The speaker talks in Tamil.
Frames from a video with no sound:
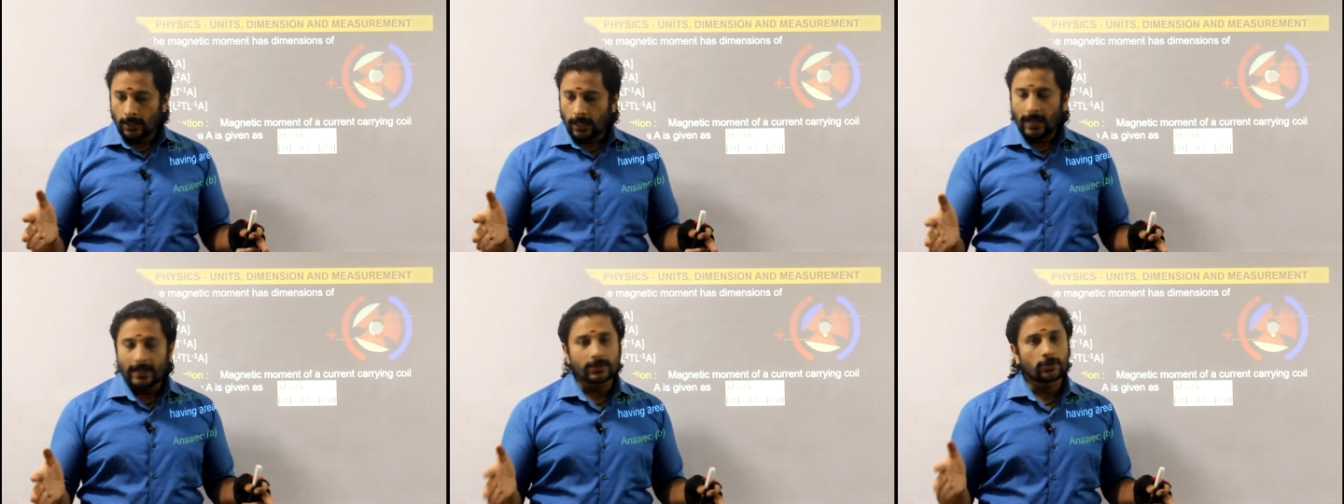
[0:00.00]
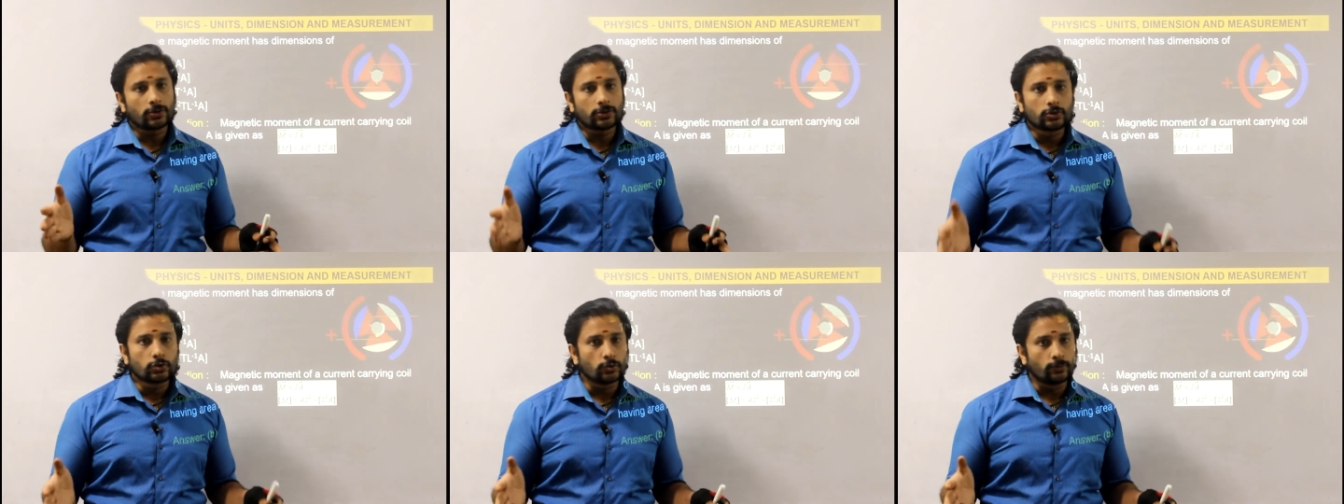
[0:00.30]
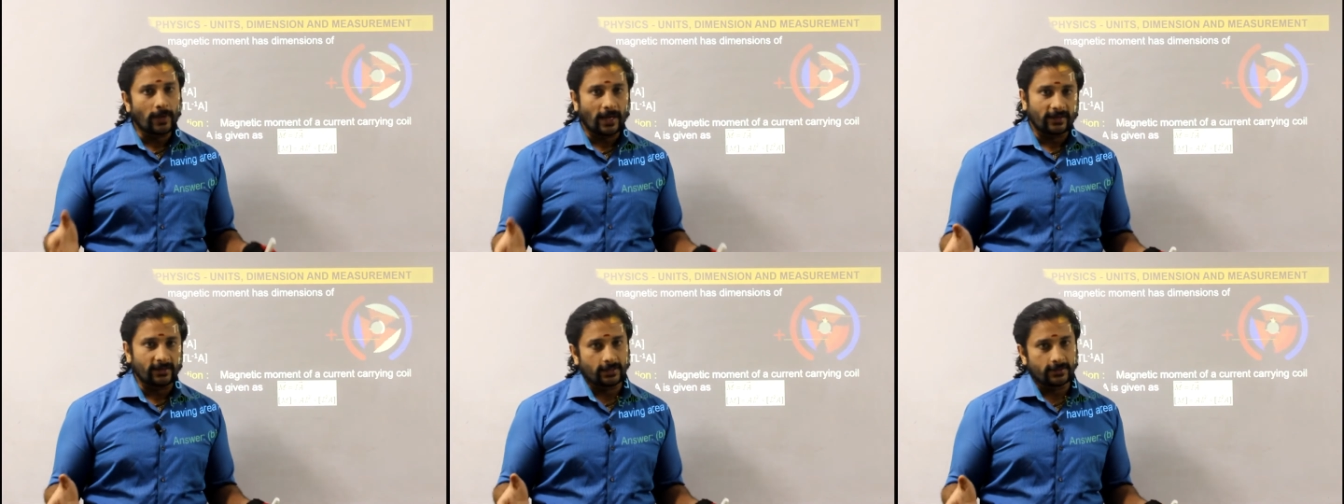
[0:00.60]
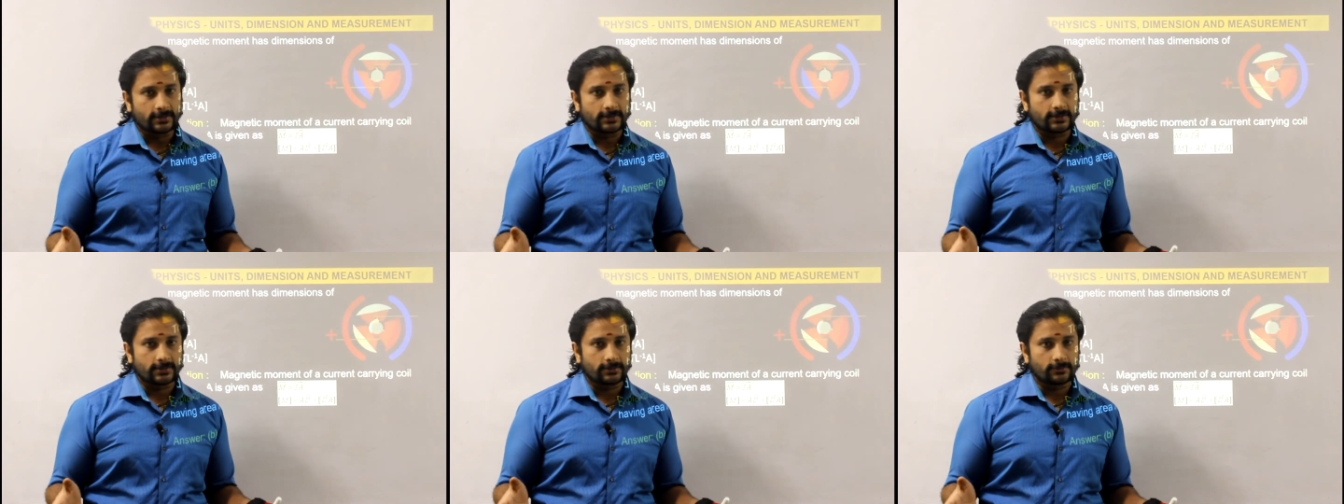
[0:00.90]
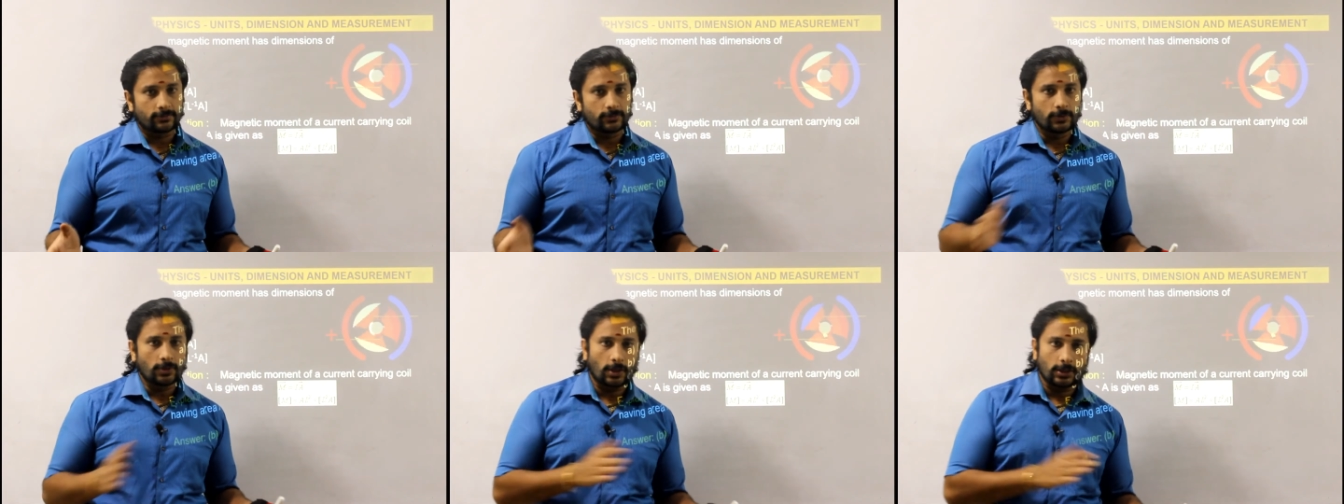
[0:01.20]
ஐ கோட் டூ மேக்னெட்ஸ்
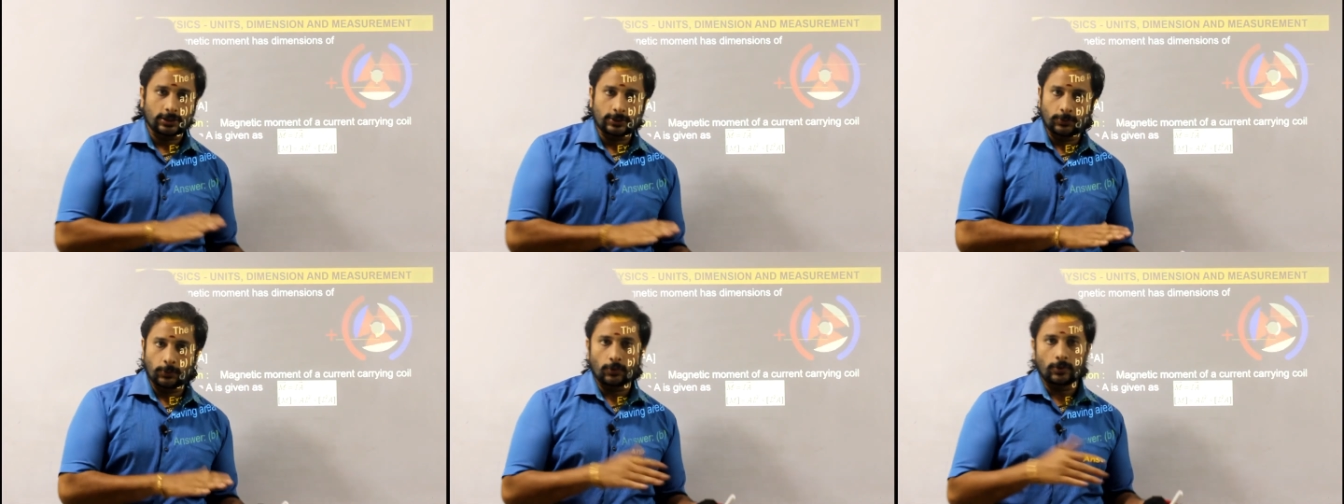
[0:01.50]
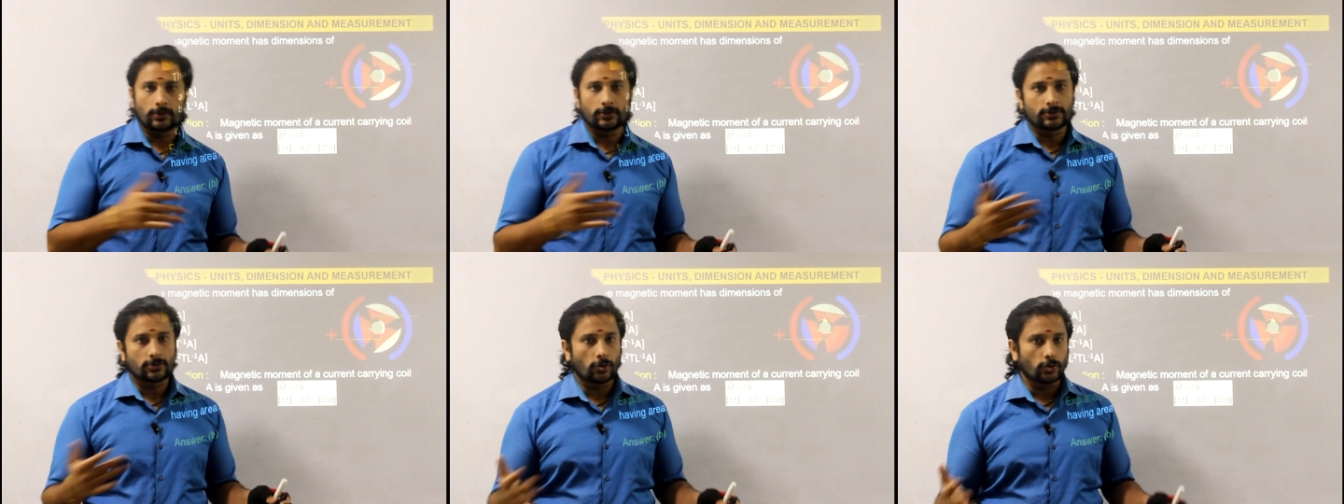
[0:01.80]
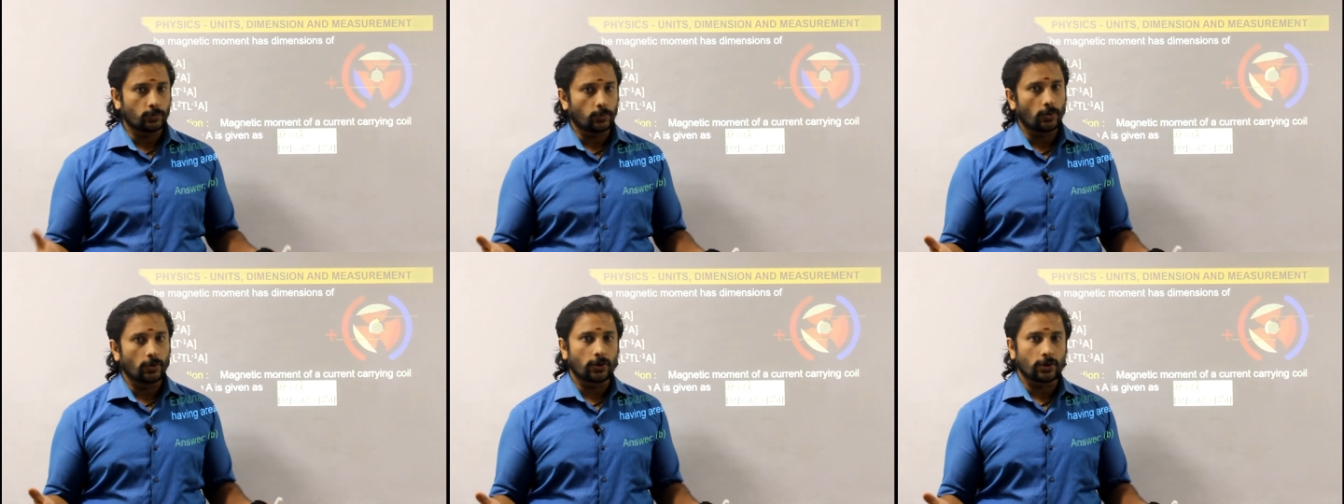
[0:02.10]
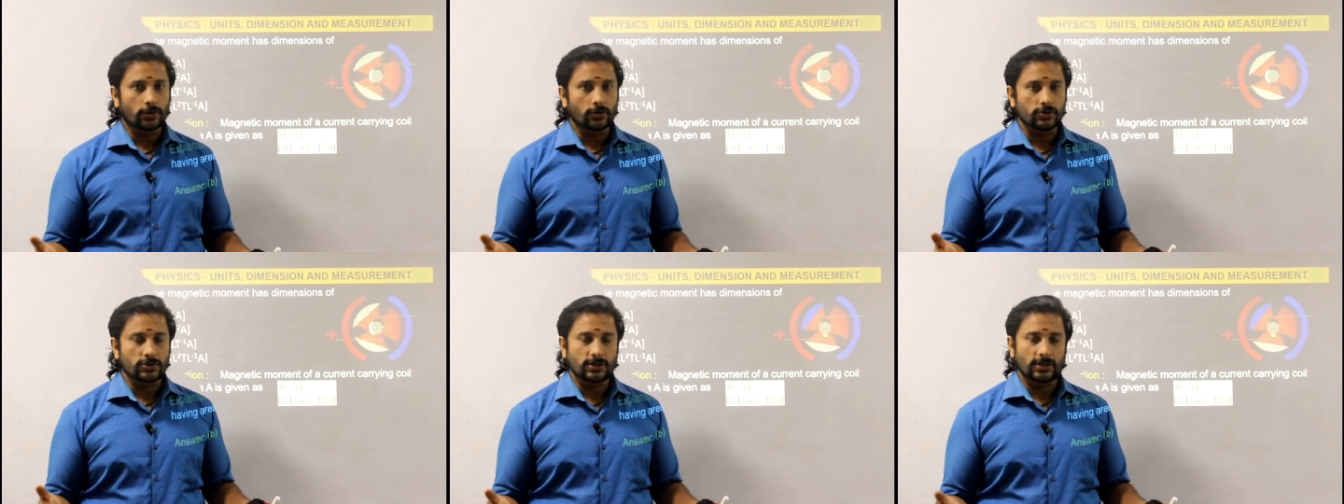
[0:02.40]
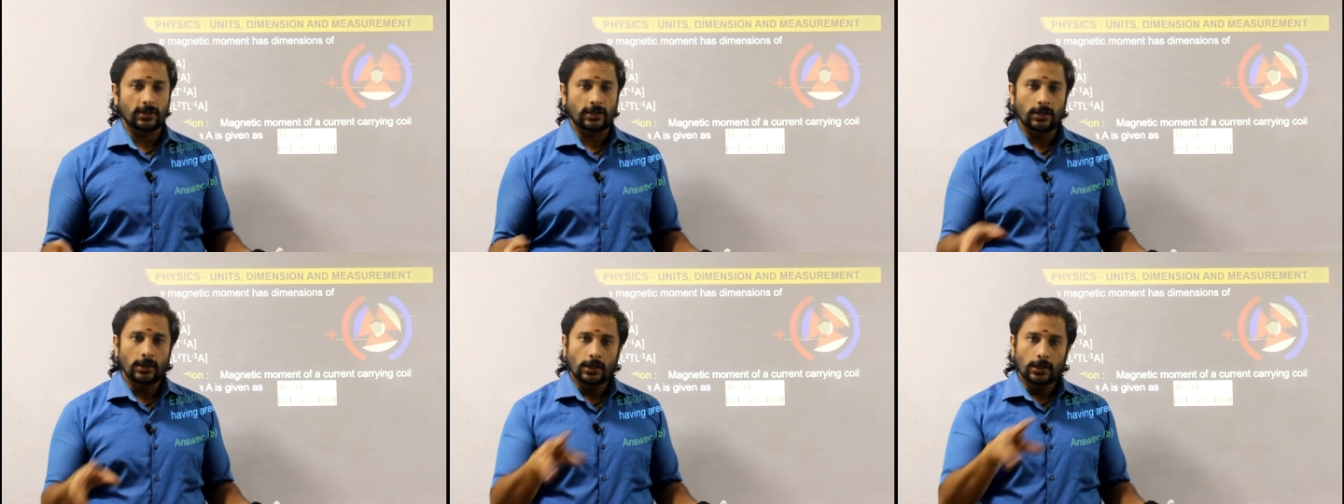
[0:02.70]
நார்த் போல் அண்ட் சவுத் போல் இருக்குன்னு
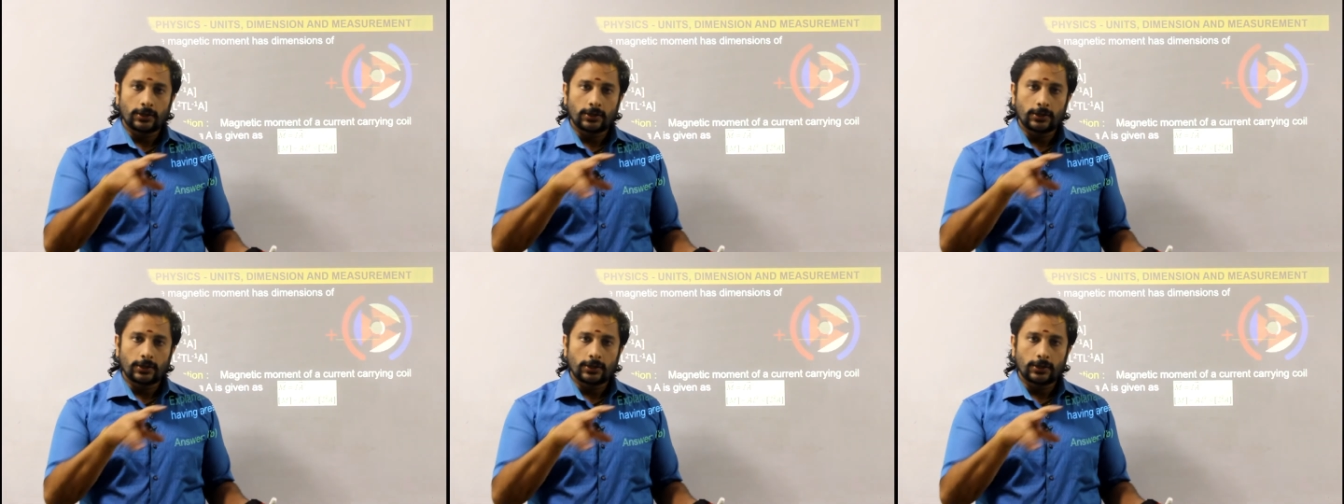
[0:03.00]
வச்சுக்கோங்க